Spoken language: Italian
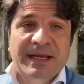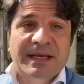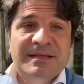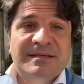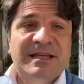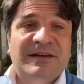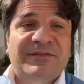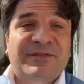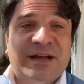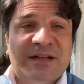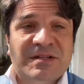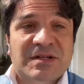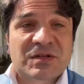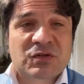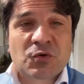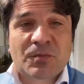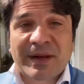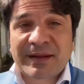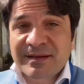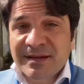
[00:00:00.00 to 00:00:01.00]
Si affaccia
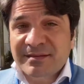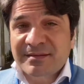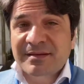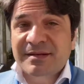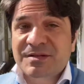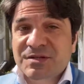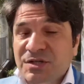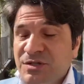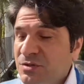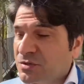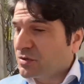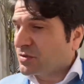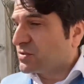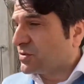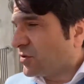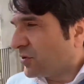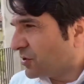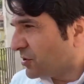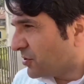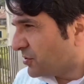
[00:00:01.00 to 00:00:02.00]
sopra i tetti del centro
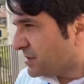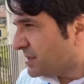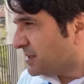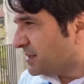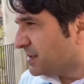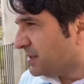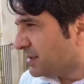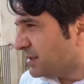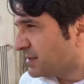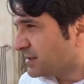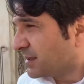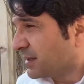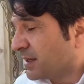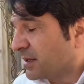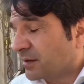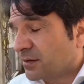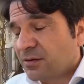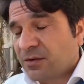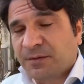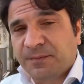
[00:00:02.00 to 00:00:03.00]
storico di
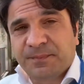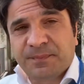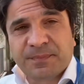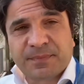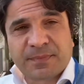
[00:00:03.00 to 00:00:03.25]
Salerno.